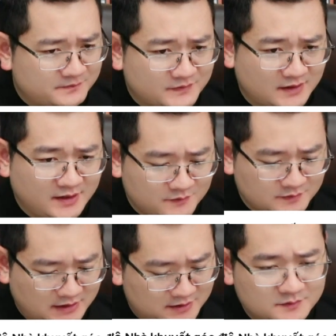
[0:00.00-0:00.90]
đây không
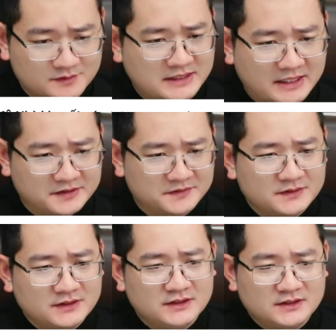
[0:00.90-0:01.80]
để không đơn giản đâu
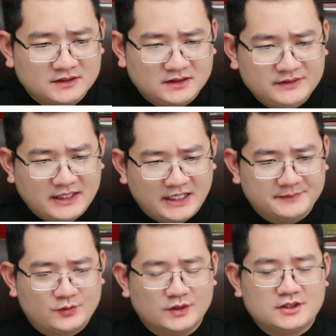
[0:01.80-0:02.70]
nếu nhà anh mà
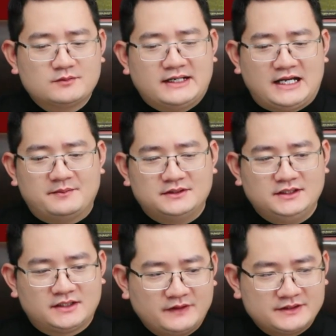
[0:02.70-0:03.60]
khuyết đông nam thì
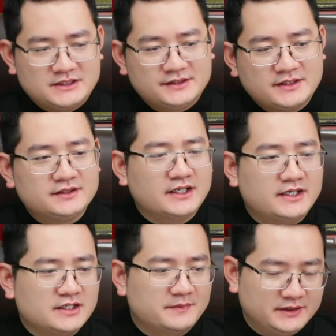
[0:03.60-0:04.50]
cái vận trình kinh tế
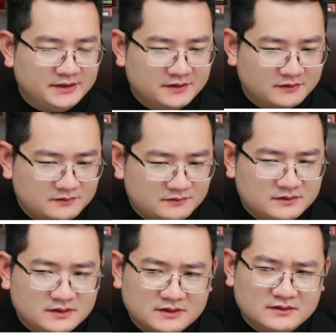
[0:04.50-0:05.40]
nhà mình nó
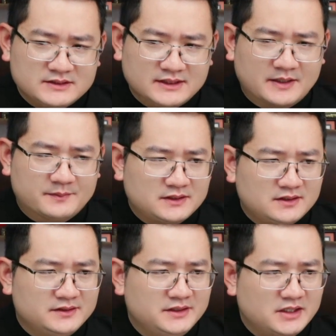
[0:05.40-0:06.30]
sẽ gặp rất là
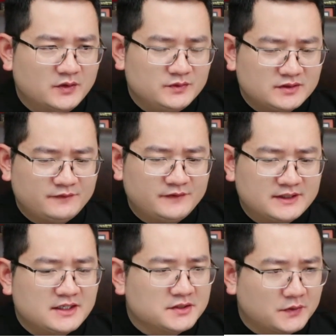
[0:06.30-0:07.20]
nhiều những cái vấn đề
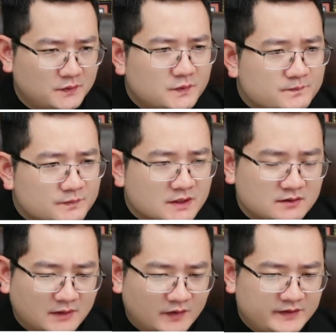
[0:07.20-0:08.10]
xấu
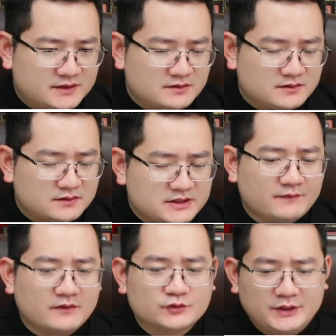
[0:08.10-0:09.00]
bởi vì trong
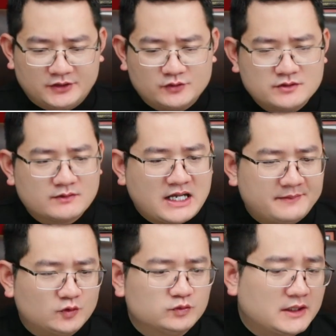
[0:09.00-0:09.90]
phong thủy cung đông nam là
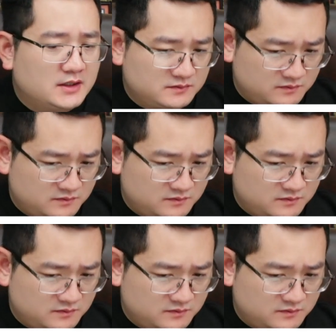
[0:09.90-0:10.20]
cung tài lộc